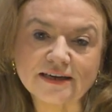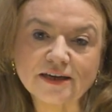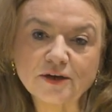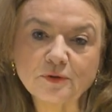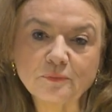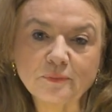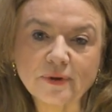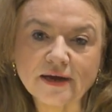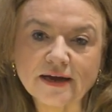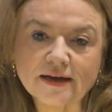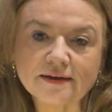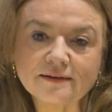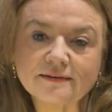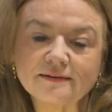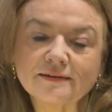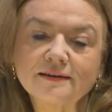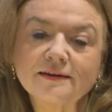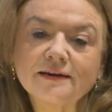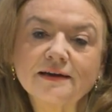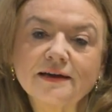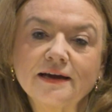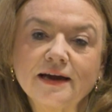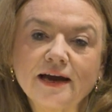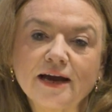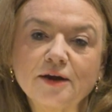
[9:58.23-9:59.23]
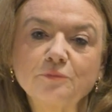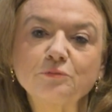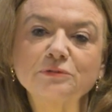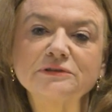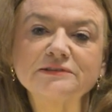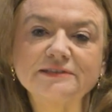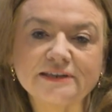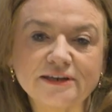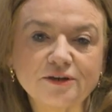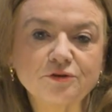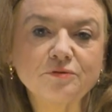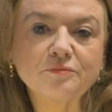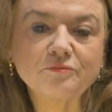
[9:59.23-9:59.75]
Ingbert ein
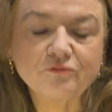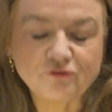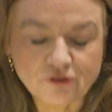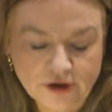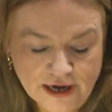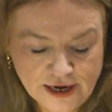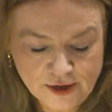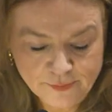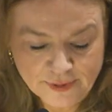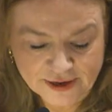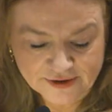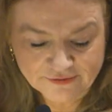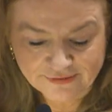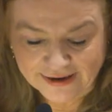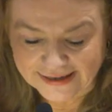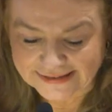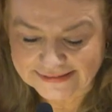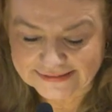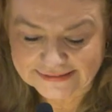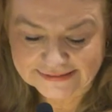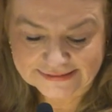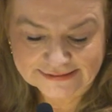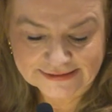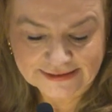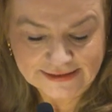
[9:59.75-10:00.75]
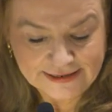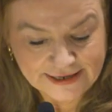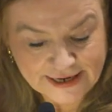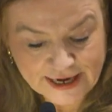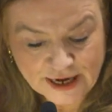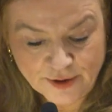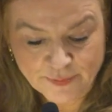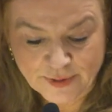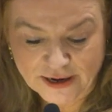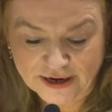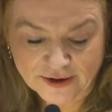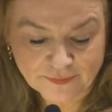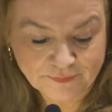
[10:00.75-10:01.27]
Museum für Albert
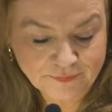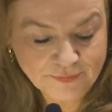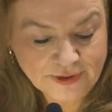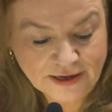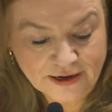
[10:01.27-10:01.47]
Weisgerber